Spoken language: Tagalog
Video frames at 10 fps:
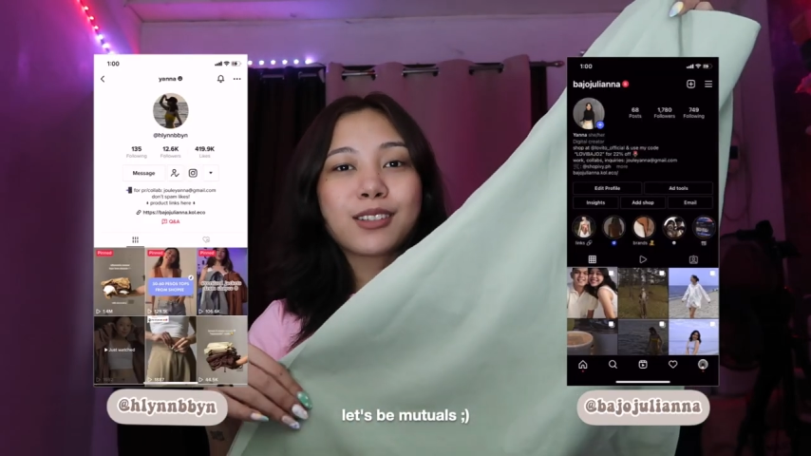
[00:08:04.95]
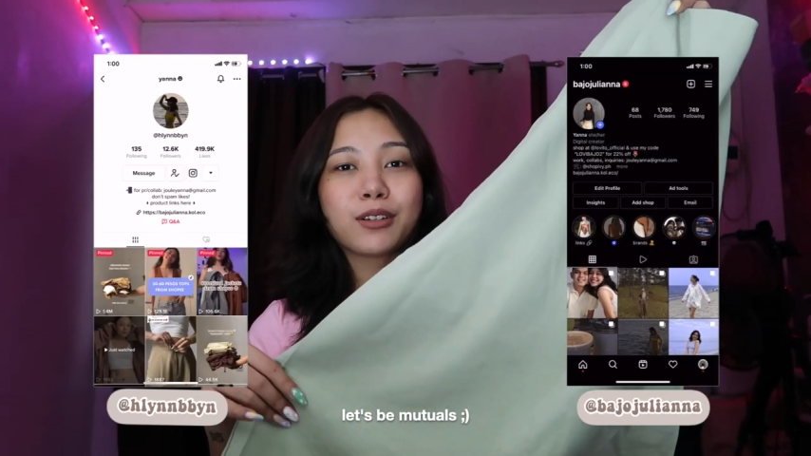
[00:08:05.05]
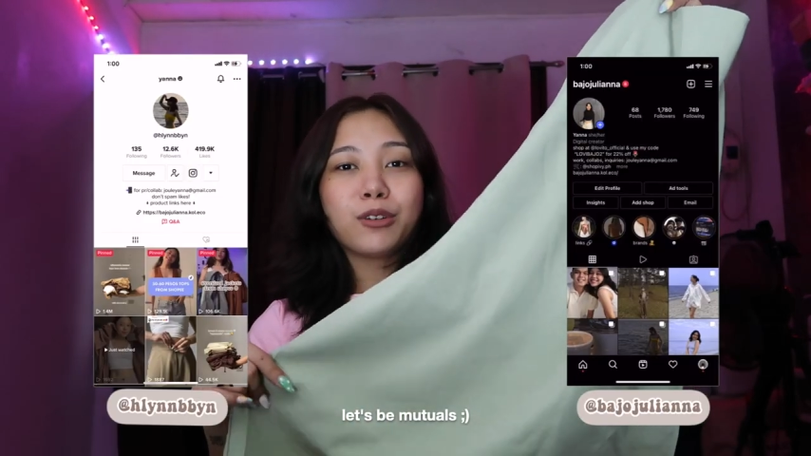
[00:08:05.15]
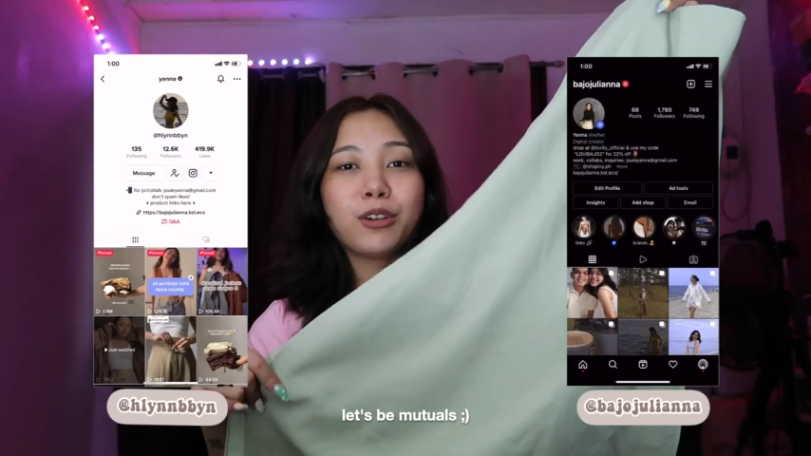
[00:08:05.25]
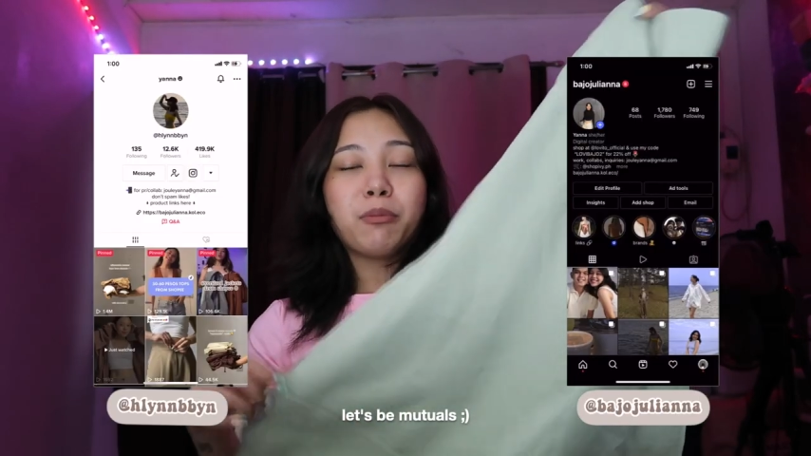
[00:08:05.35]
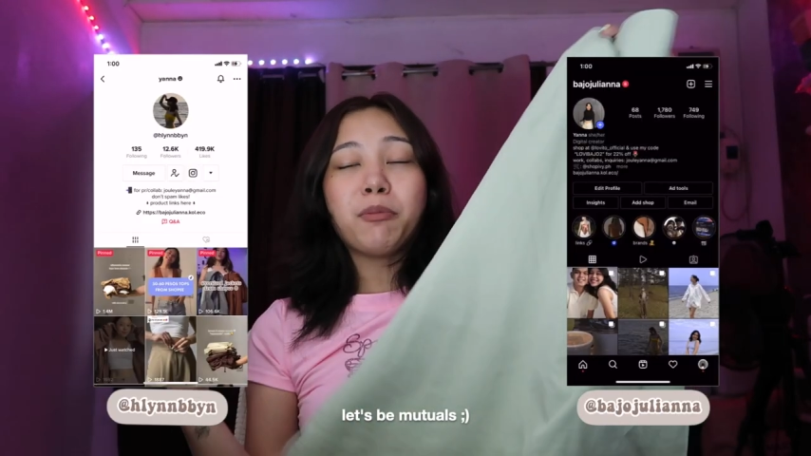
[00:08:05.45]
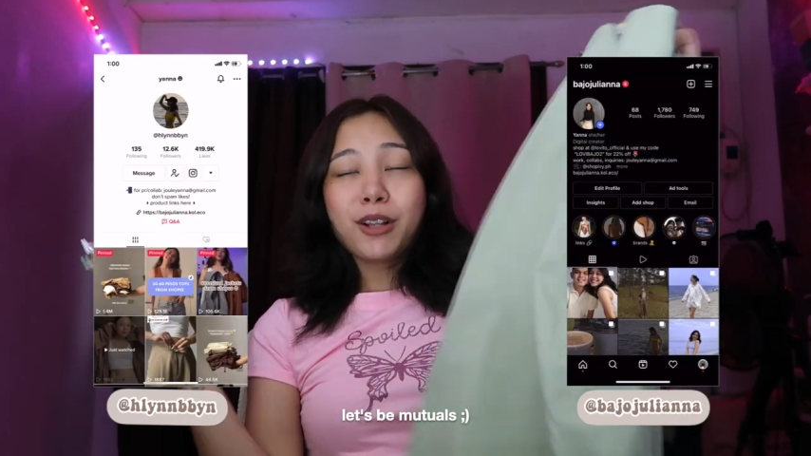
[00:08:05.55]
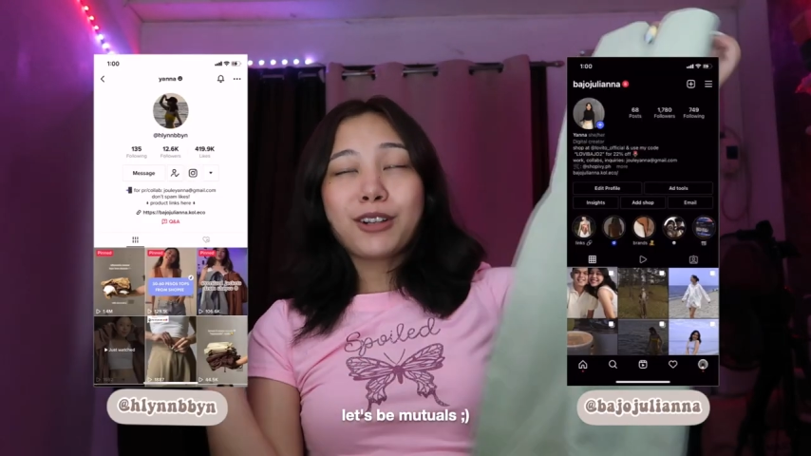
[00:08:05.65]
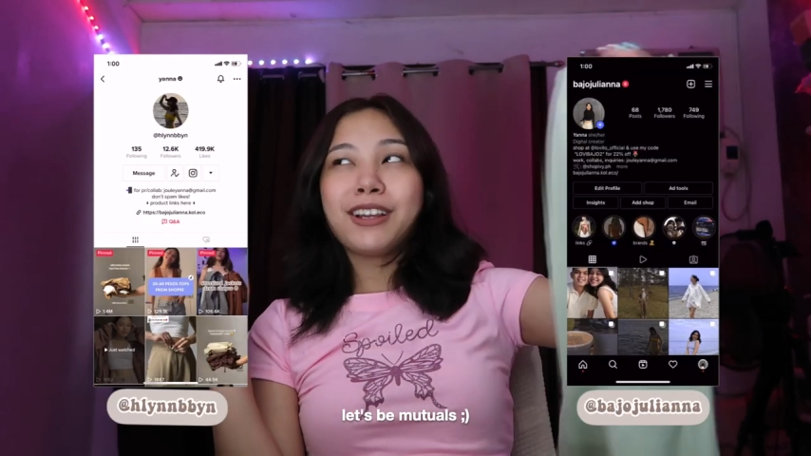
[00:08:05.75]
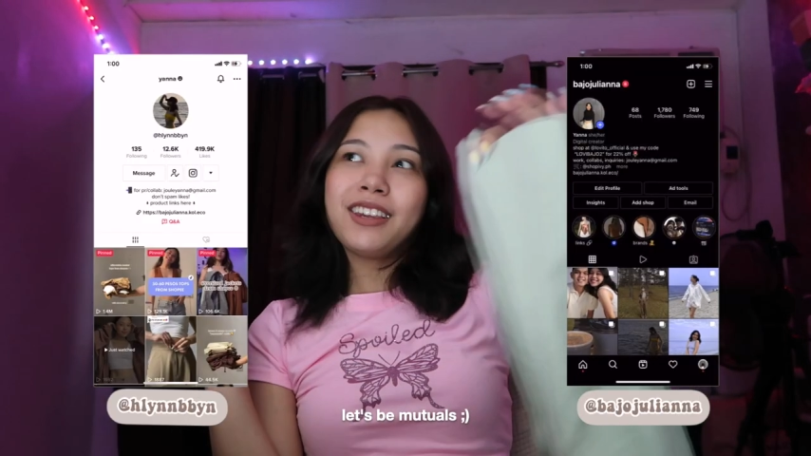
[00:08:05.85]
So,
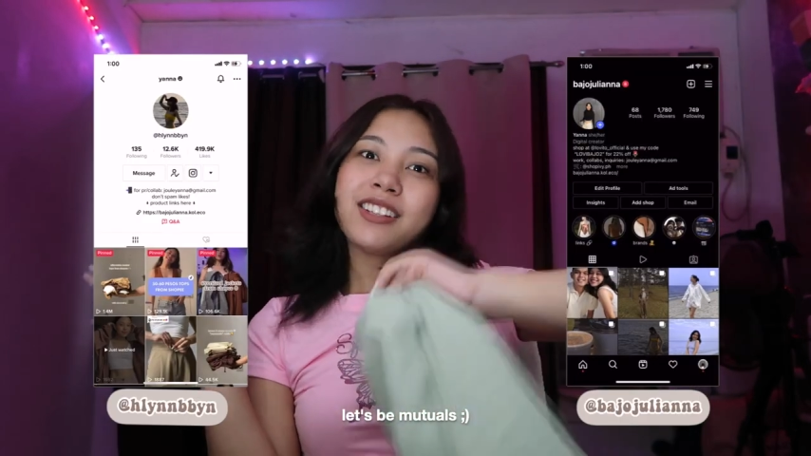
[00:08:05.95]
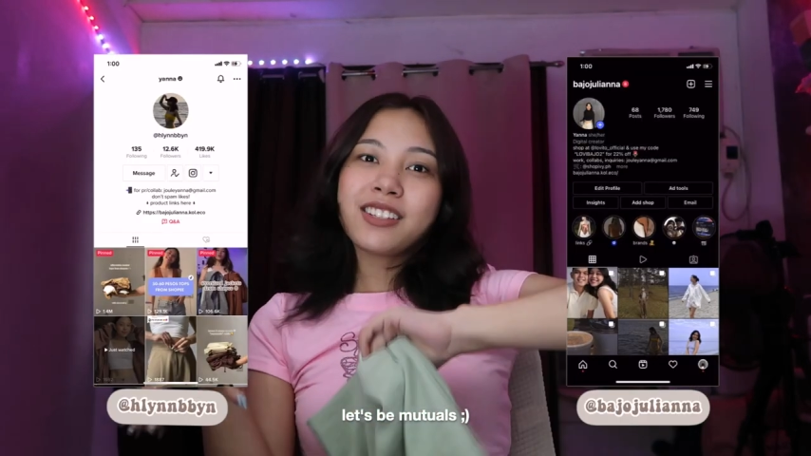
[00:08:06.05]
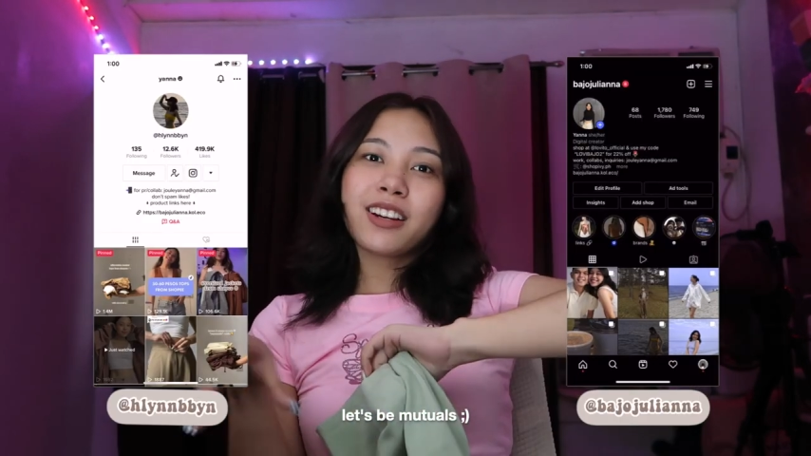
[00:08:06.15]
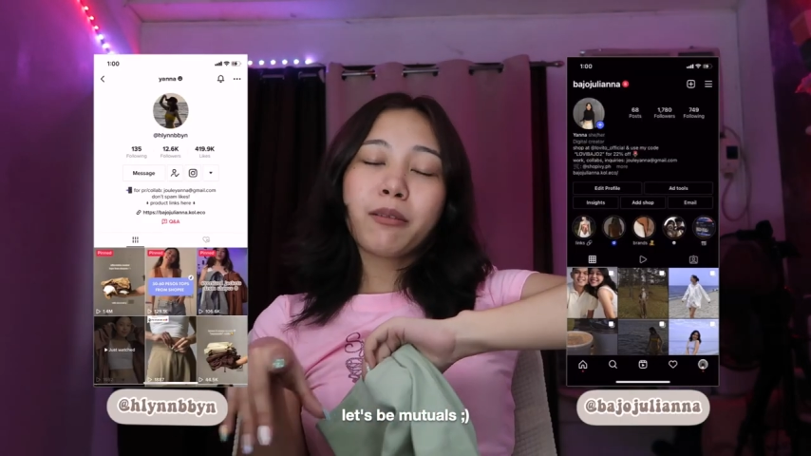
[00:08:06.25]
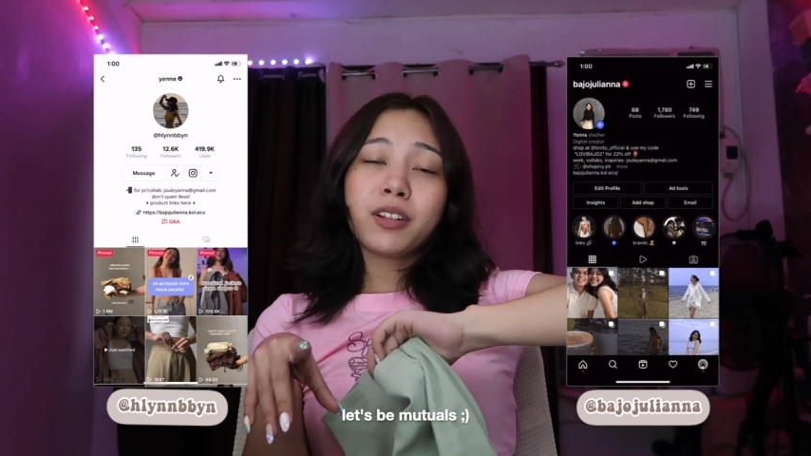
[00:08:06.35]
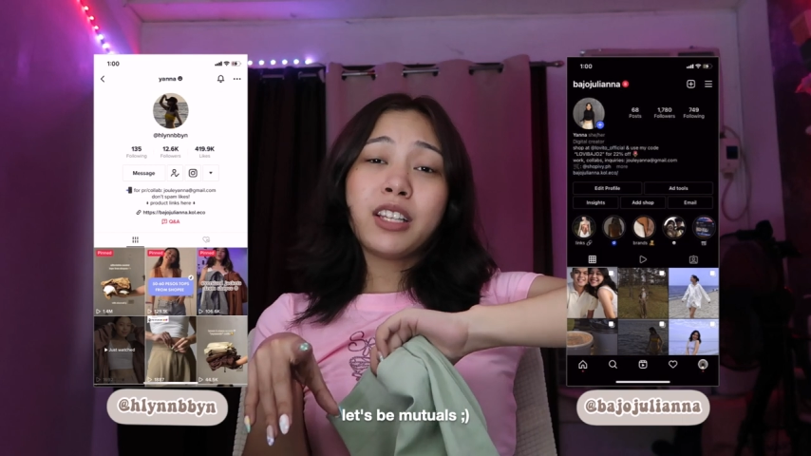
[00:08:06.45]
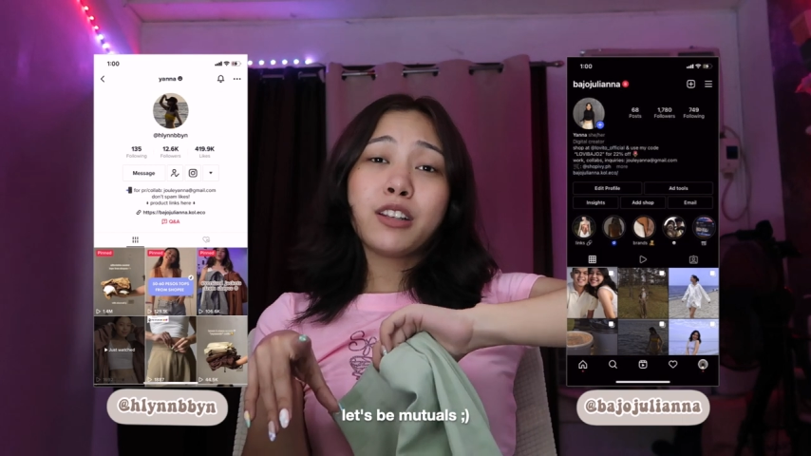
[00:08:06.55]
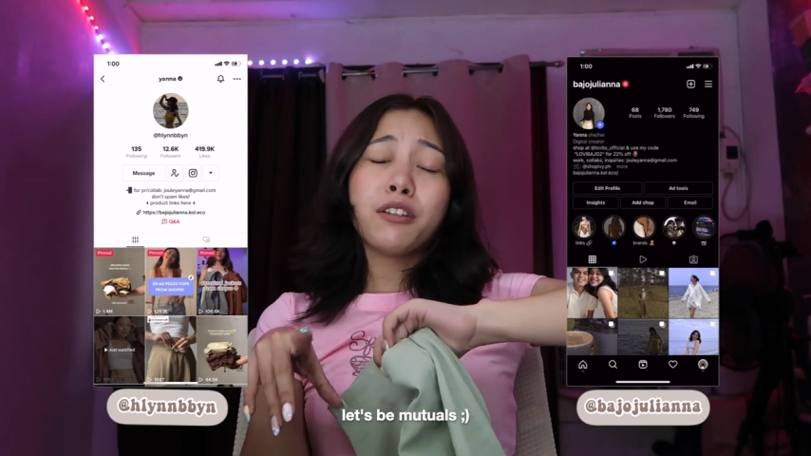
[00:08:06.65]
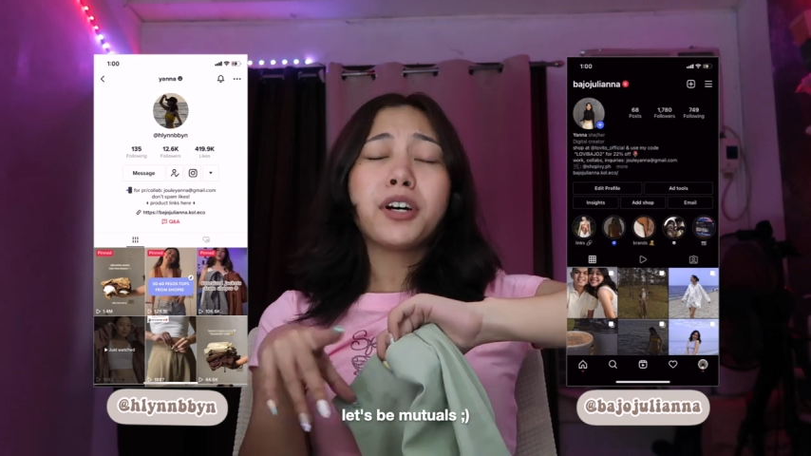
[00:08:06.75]
ipa-plug ko lang yung Instagram ko dito.